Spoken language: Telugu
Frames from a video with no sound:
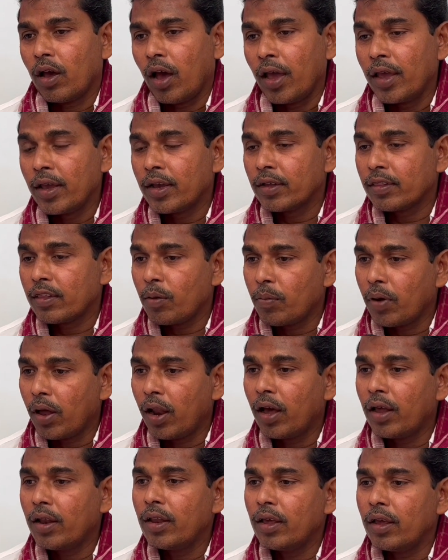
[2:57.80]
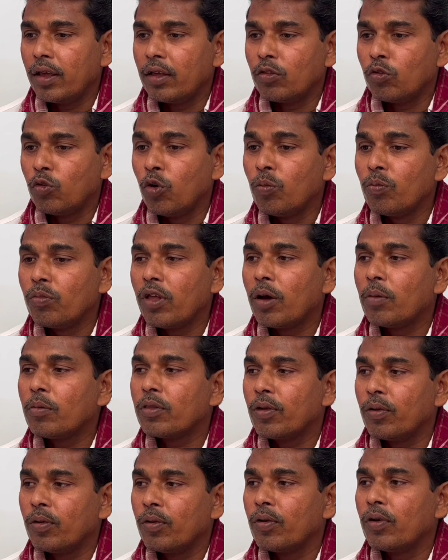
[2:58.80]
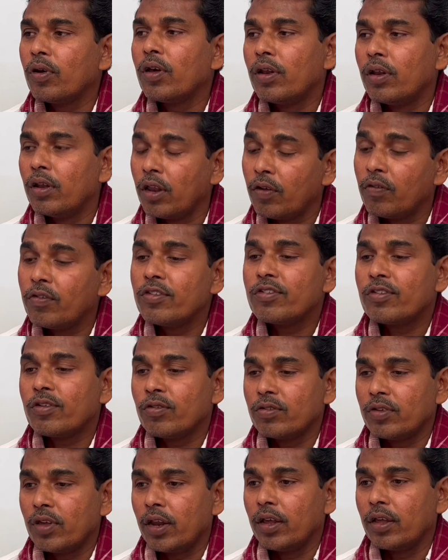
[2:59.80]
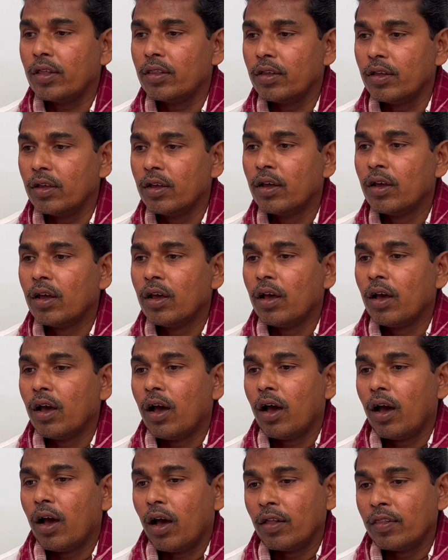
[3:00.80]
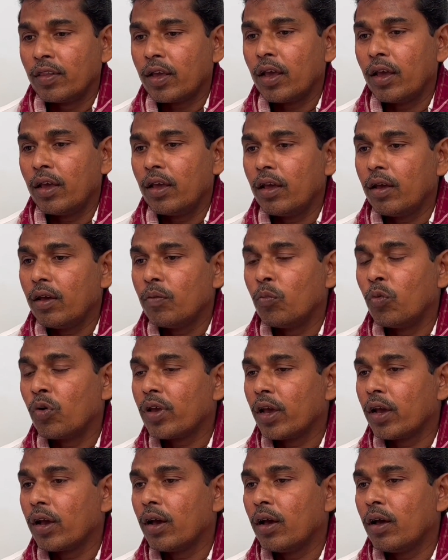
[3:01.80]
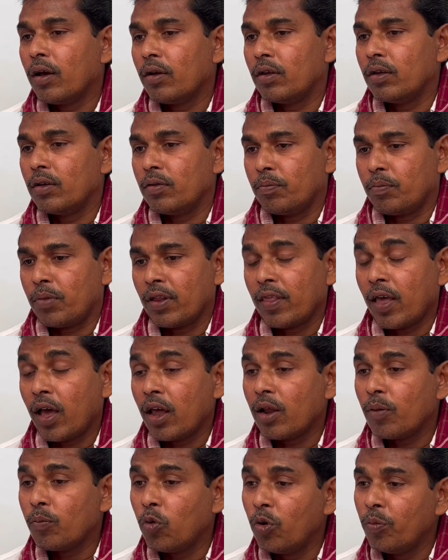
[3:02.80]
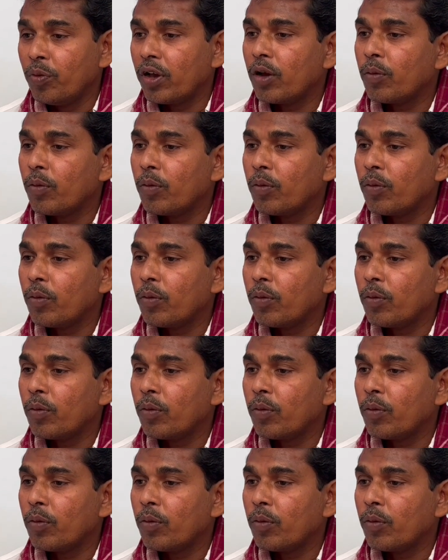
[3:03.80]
ఐక్యత బలాన్ని ధూమ్ధాంతో నిర్వహించడం జరిగింది అందుకే ముఖ్యంగా ప్రధాన భూమిక